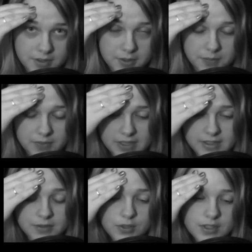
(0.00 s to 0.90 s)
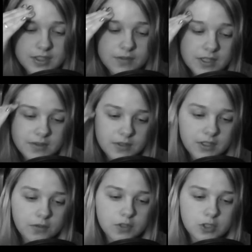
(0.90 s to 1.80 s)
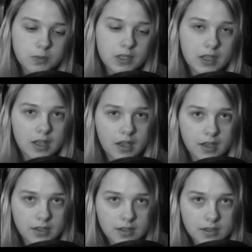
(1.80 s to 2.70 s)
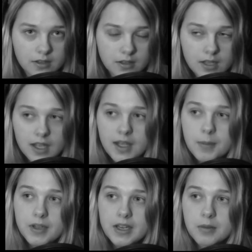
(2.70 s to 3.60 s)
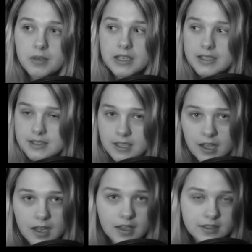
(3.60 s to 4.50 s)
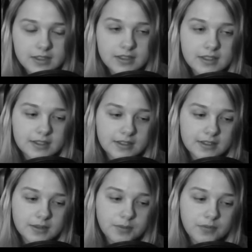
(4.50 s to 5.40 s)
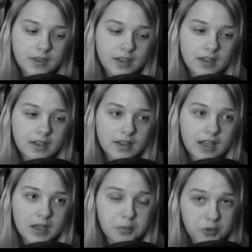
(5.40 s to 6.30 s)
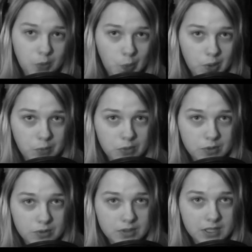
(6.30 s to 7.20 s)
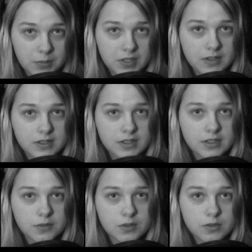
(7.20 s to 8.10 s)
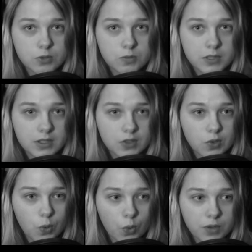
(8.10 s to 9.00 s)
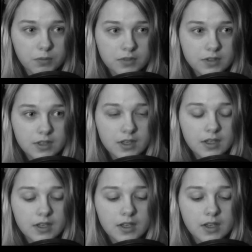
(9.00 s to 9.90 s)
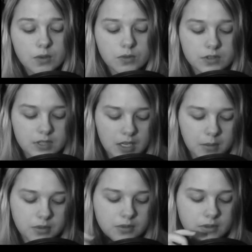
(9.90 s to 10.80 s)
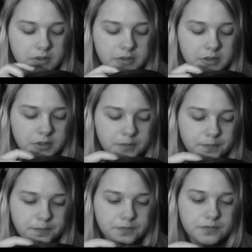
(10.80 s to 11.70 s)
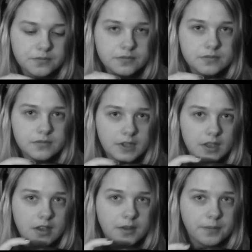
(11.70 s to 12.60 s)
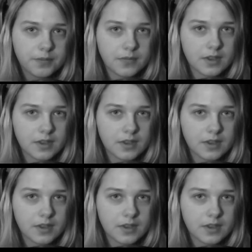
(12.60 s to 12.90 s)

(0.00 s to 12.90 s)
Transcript: ähm, weil ich wirklich nicht weiß, wie ich auf das Spiel reagiere. Bei Amnesia hatte ich ähm, Albträume. Ich habe tatsächlich von diesem Spiel geträumt und habe, ähm, ja,